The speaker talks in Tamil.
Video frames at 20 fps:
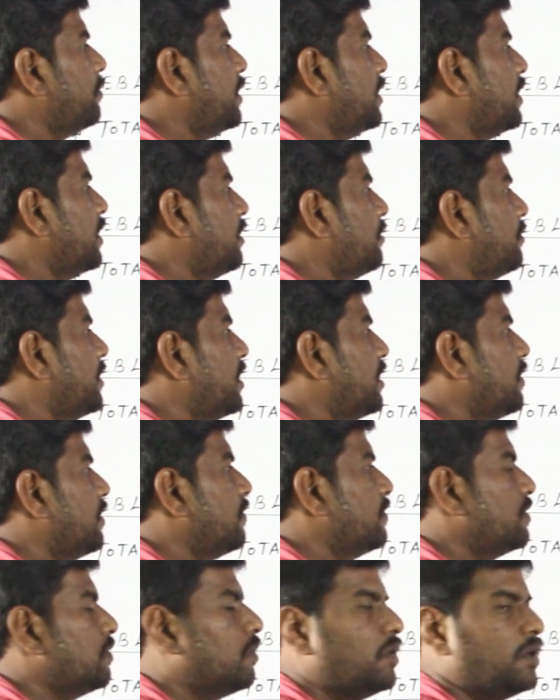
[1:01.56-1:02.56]
பண்ணிங்க அப்படின்னா
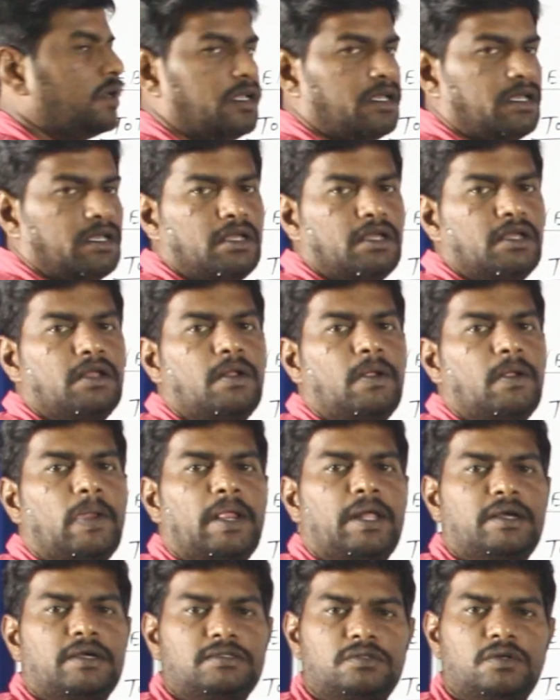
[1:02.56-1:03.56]
வந்து உங்களுக்கு
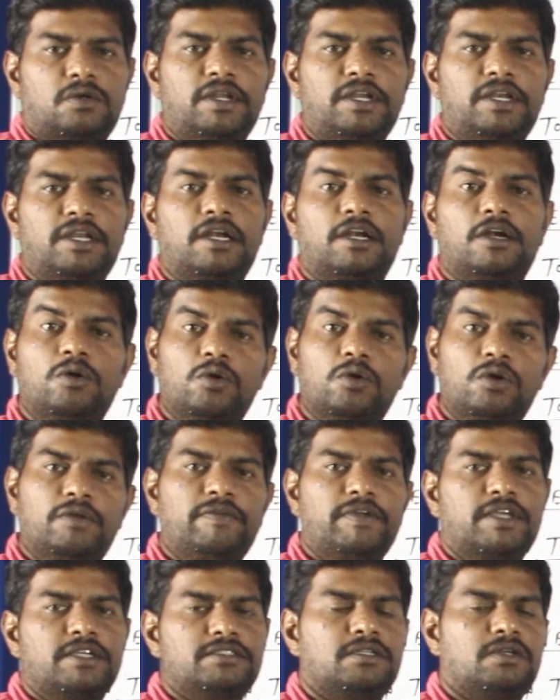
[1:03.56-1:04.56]
ஸோ டீட்டெயிலாக
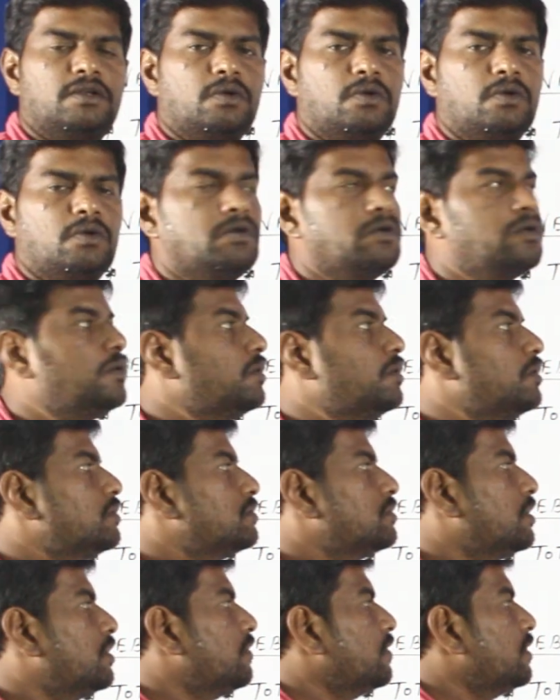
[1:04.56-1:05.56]
நோட்டிஃபிகேஷன் இருக்கும்
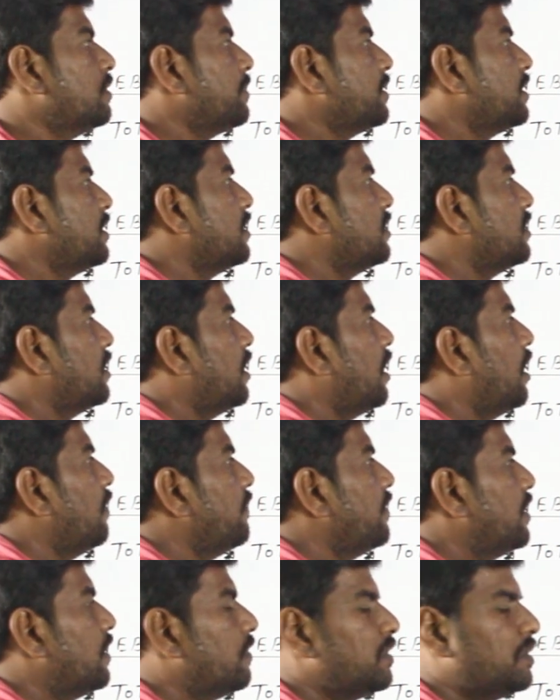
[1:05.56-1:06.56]
ஸோ இது வந்து பார்த்தீங்கன்னா இந்த
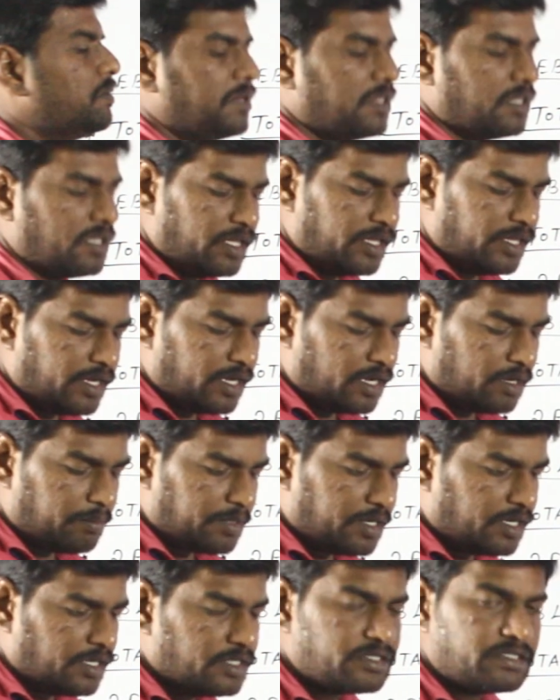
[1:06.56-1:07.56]
ஆவினில் வந்து பார்த்தீங்கன்னா
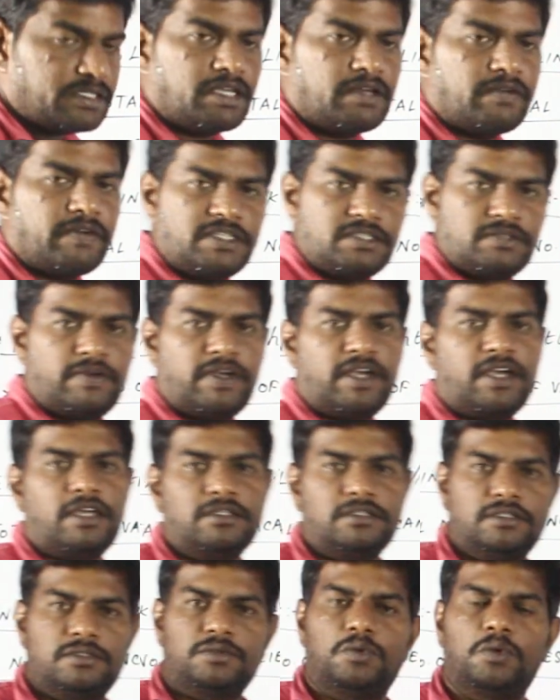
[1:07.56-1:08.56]
ஏகப்பட்ட டிஸ்ட்ரிக் வைஸ்
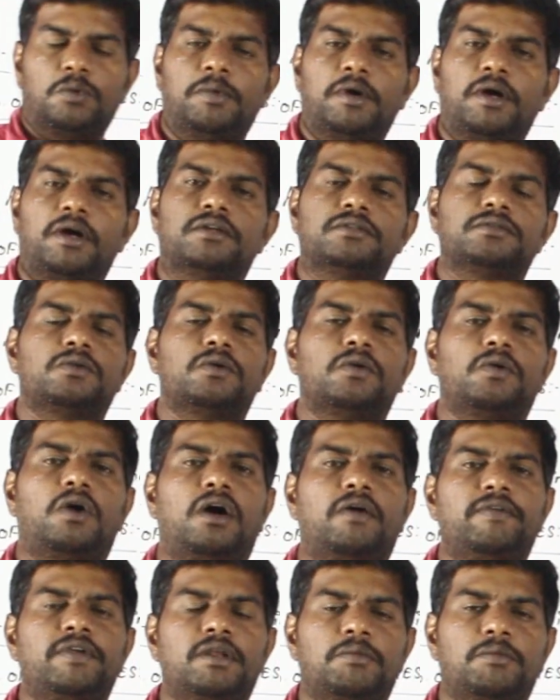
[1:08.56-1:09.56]
வேகன்சிஸ் கொடுப்பாங்க ஸோ
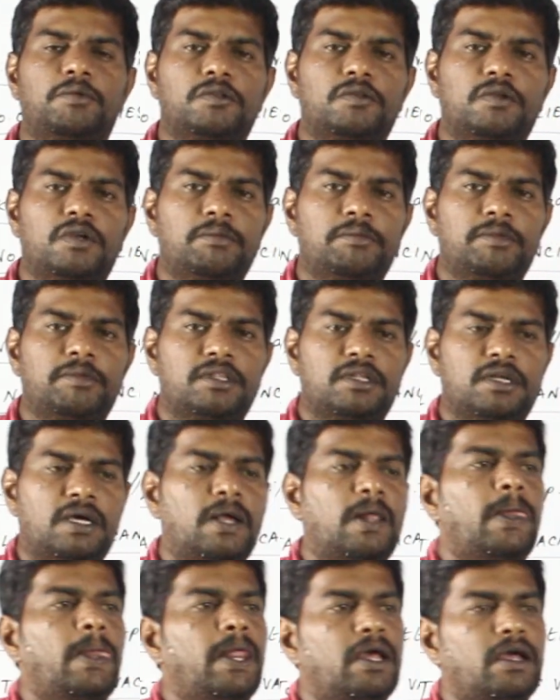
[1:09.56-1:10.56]
ஆவினை பொறுத்த வரைக்கும் பார்த்தீங்கன்னா
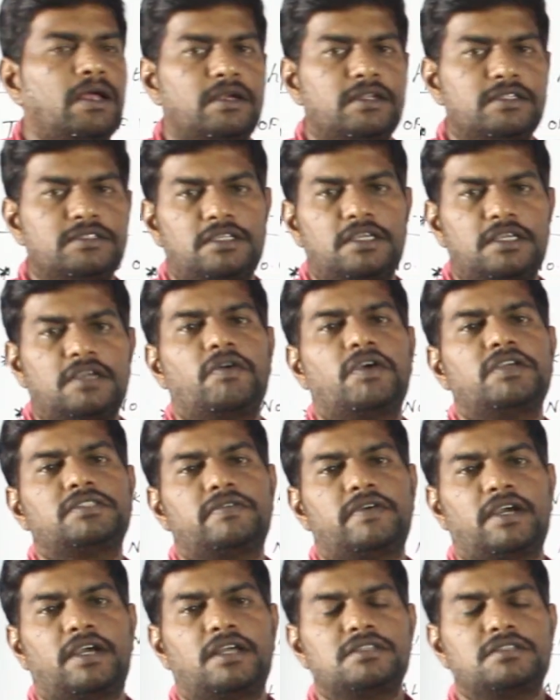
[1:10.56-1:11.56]
டிஸ்ட்ரிக் வைஸ்
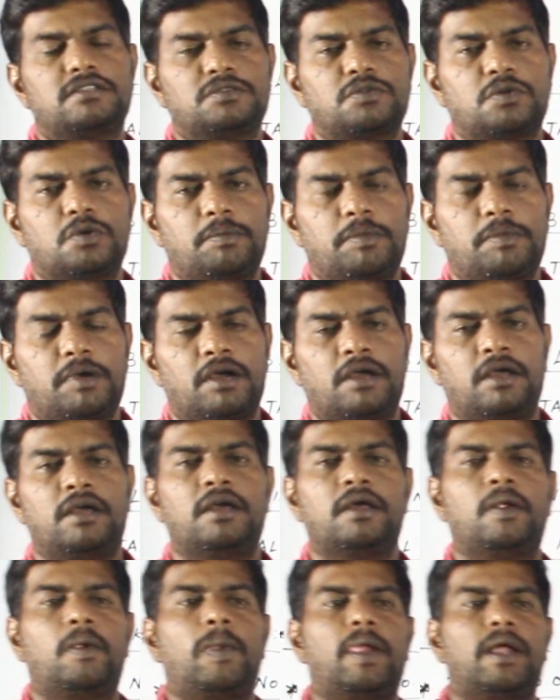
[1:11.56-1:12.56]
வேகன்சிஸ் கொடுப்பாங்க
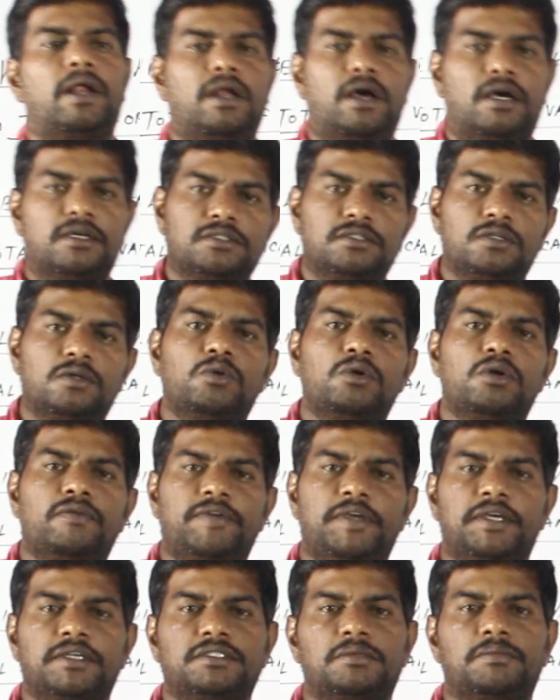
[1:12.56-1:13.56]
லாஸ்ட்
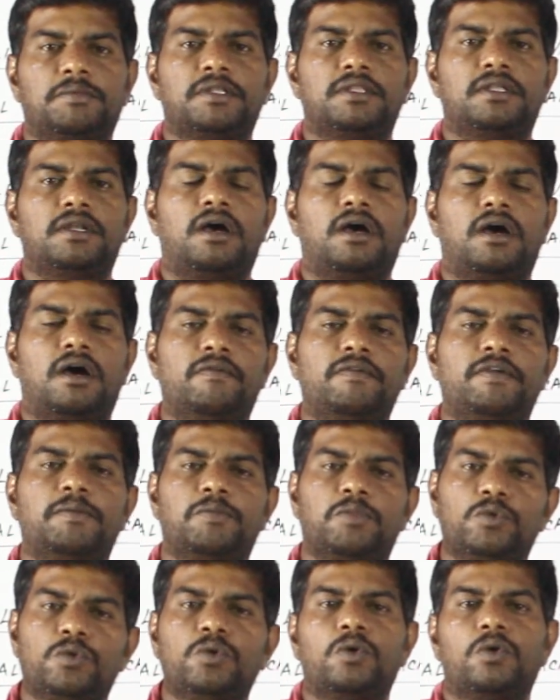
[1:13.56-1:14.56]
நோட்டிஃபிகேஷன் பார்த்தீங்கன்னா ஆவின்
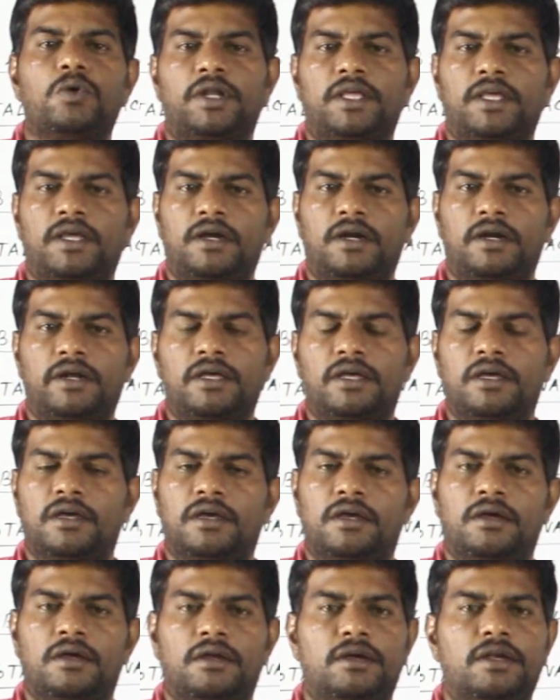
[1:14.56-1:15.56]
புதுக்கோட்டைக்கான
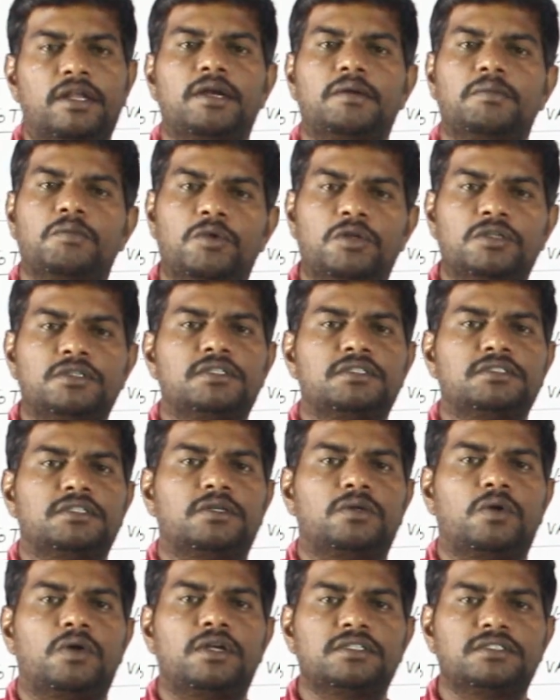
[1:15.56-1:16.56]
டேட் முடிஞ்சிருச்சு
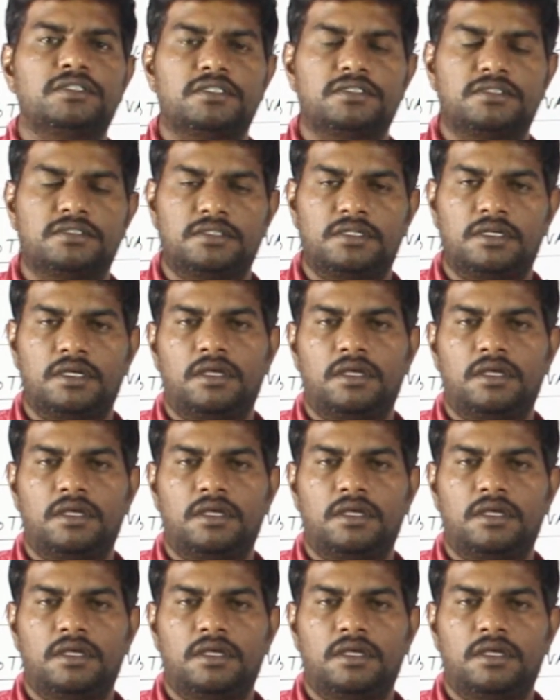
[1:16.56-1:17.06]
டுவெண்ட்டி சிக்ஸ்